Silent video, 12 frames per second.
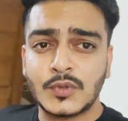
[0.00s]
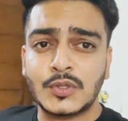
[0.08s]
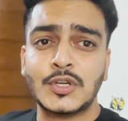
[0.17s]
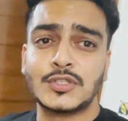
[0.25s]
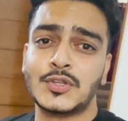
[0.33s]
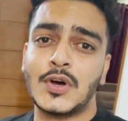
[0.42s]
तो
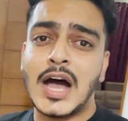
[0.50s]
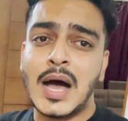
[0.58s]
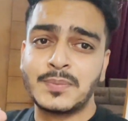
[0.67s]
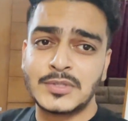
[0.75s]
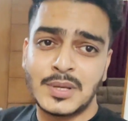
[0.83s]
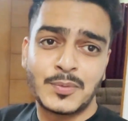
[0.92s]
दोस्तों
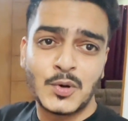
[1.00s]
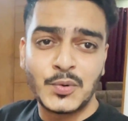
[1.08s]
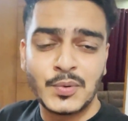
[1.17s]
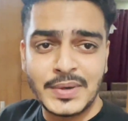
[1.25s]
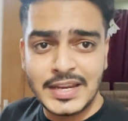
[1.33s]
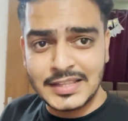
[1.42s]
आप सबको
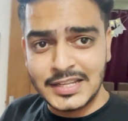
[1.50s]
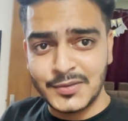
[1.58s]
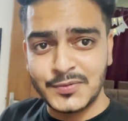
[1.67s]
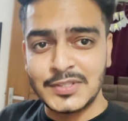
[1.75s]
भी मेरी तरफ